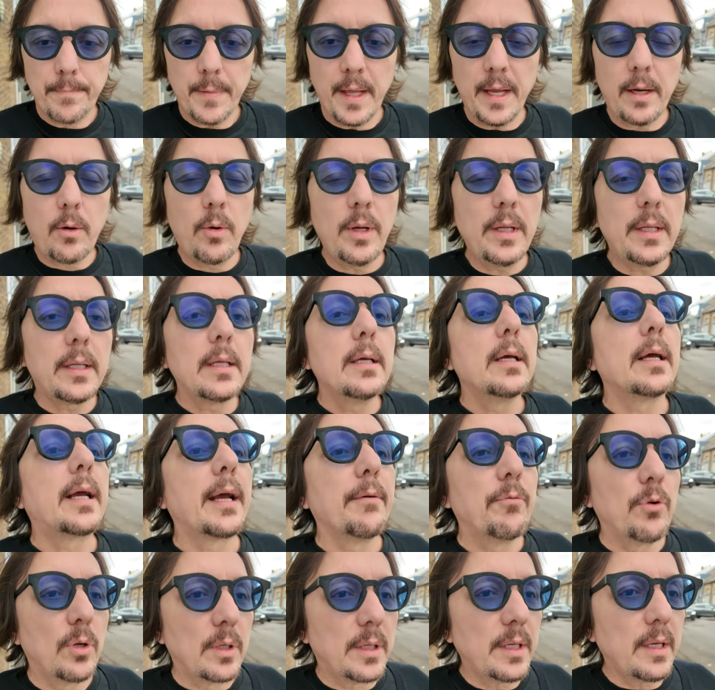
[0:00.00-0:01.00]
E quindi
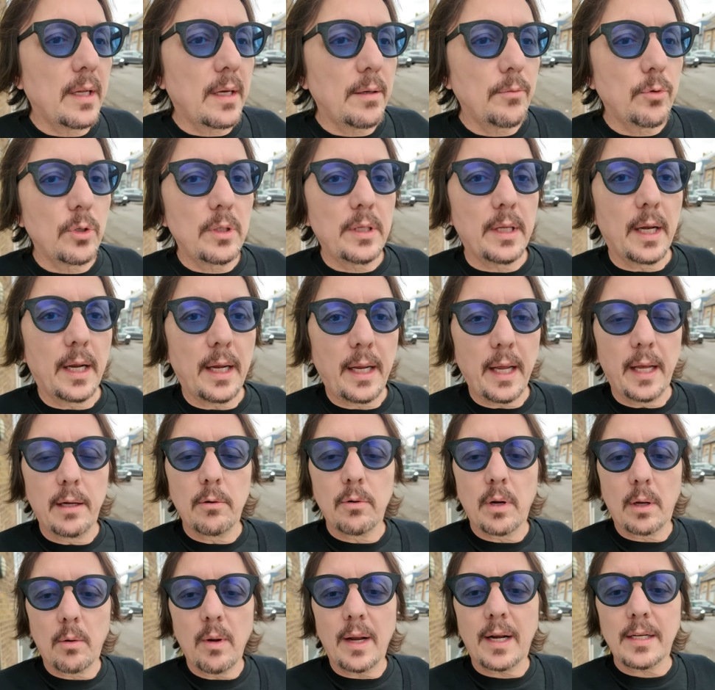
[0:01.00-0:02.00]
che vuol dire? Vuol dire che in
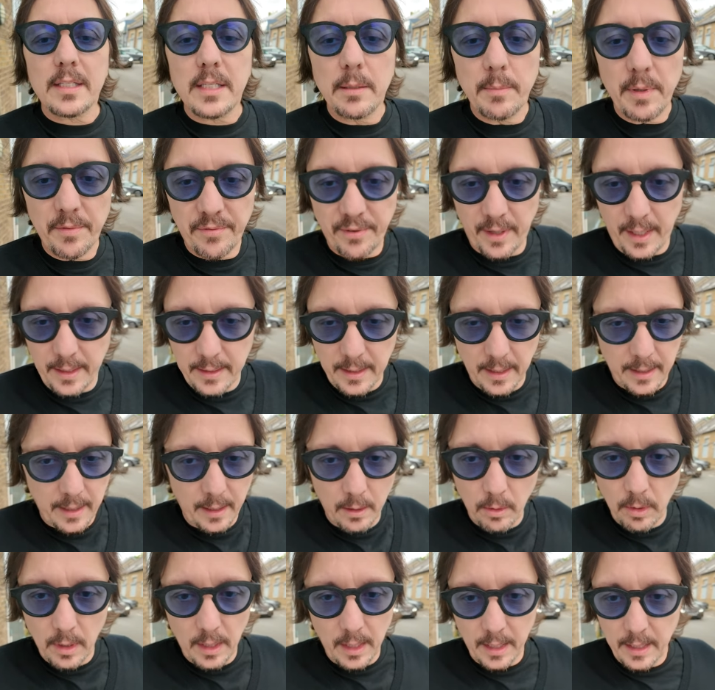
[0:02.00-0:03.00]
una guerra semifredda, che
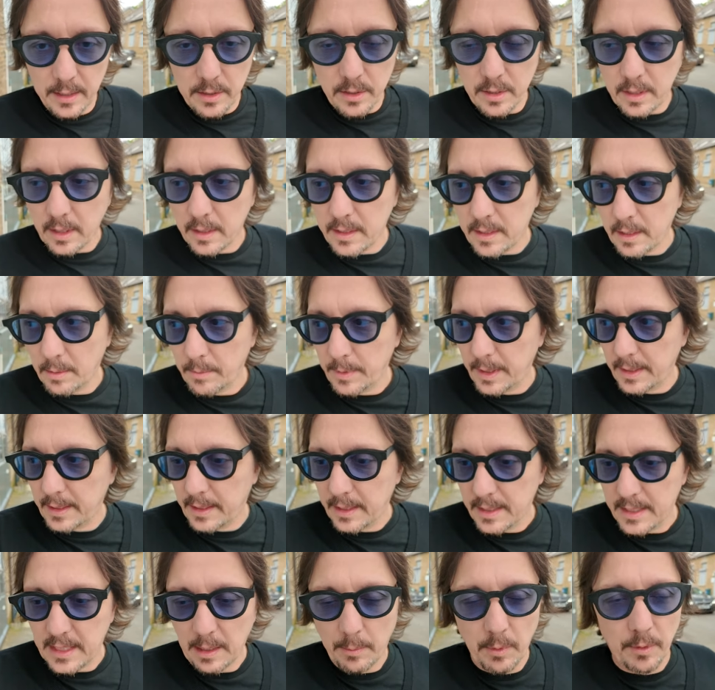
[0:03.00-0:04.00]
è quella che
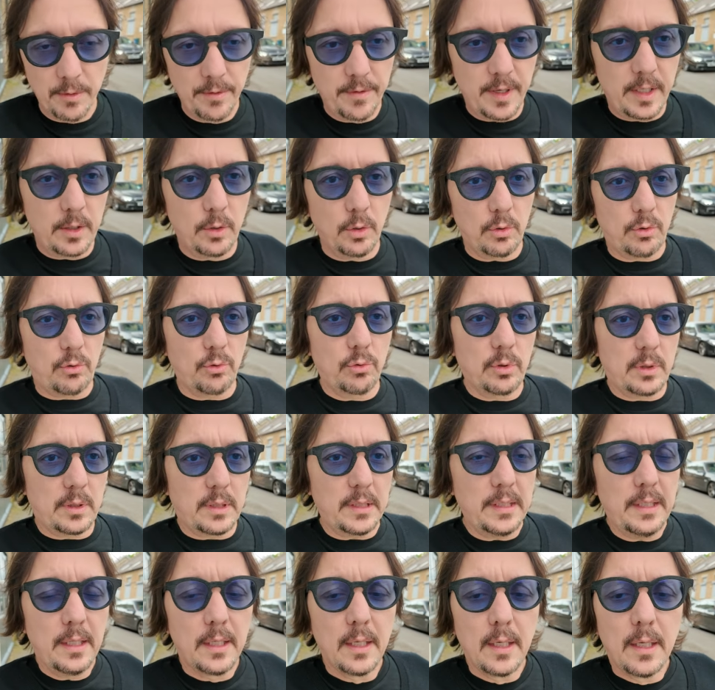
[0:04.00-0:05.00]
sostanzialmente stiamo vivendo
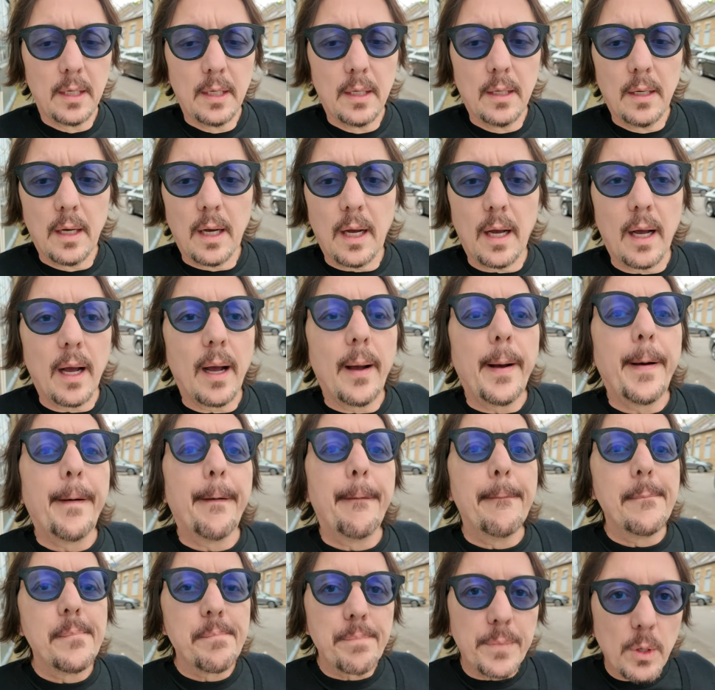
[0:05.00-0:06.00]
tutti,
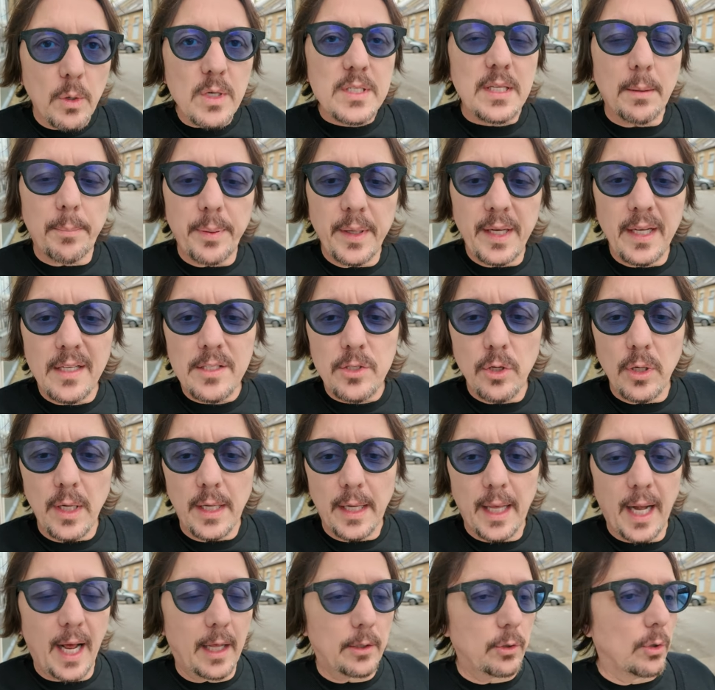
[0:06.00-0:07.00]
ehm, questa applicazione è
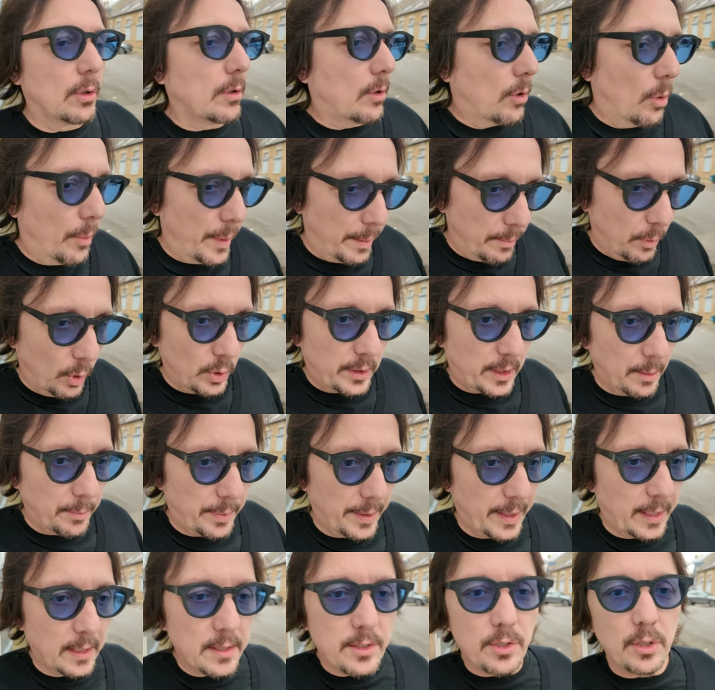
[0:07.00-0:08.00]
in grado, come molte
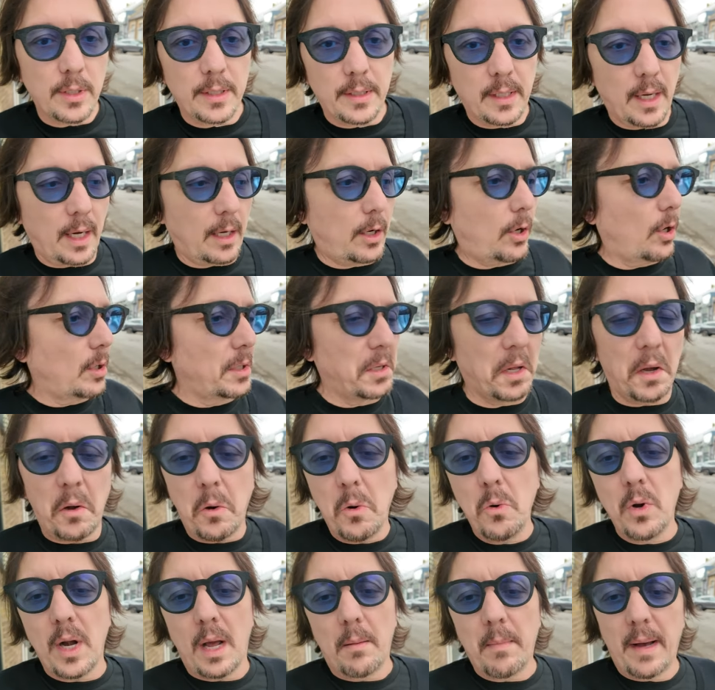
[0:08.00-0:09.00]
applicazioni, di raccogliere
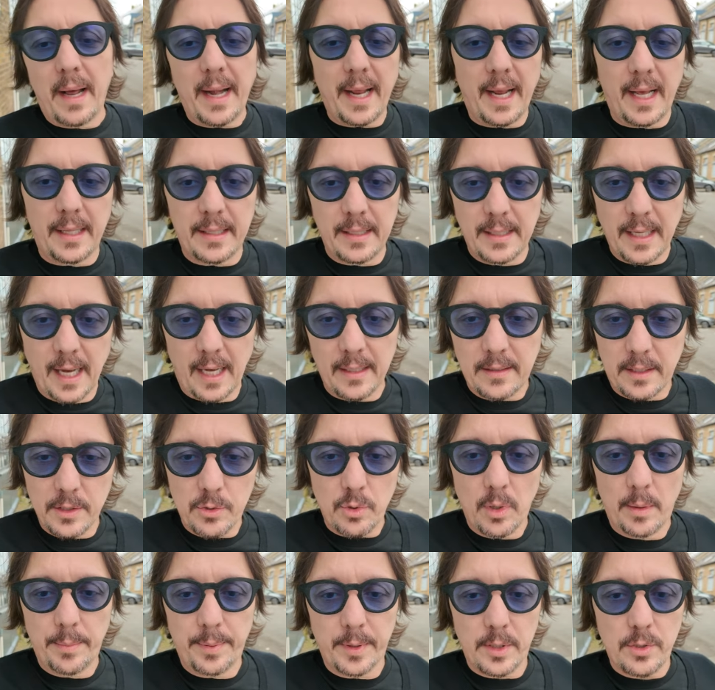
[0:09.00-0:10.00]
una marea di dati
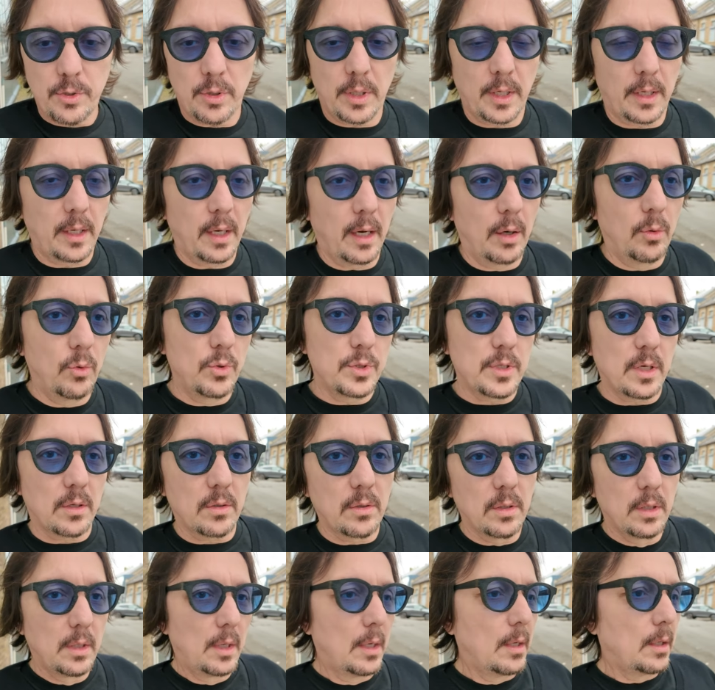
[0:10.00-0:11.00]
sulle persone che la
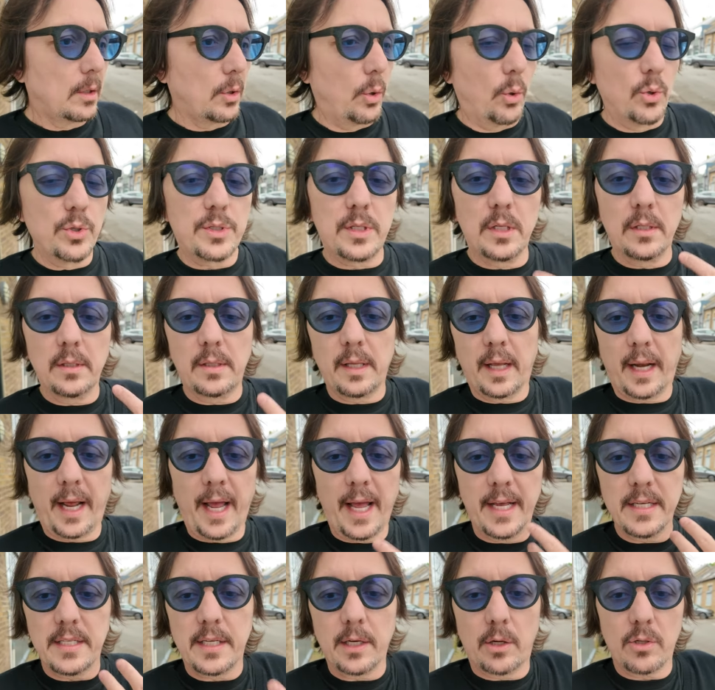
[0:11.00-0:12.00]
usano, gusti,
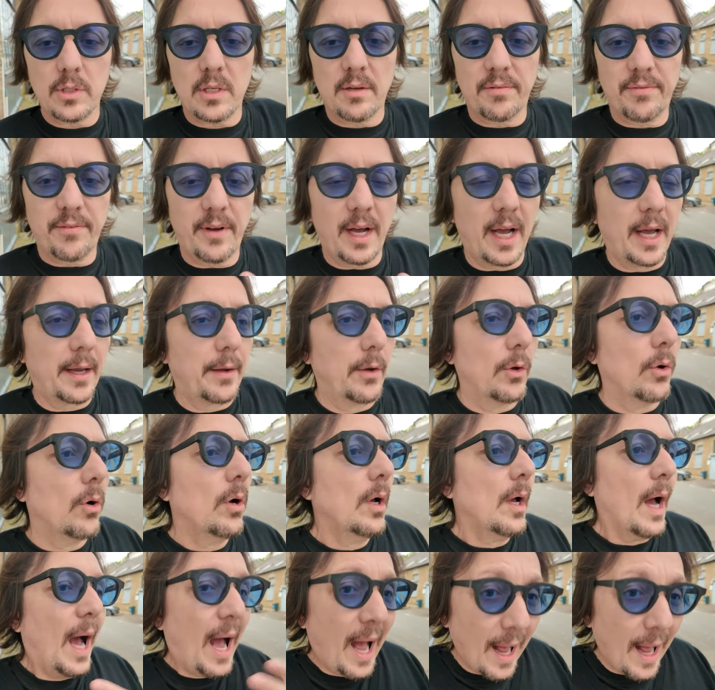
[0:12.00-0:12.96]
interessi, cosa fanno.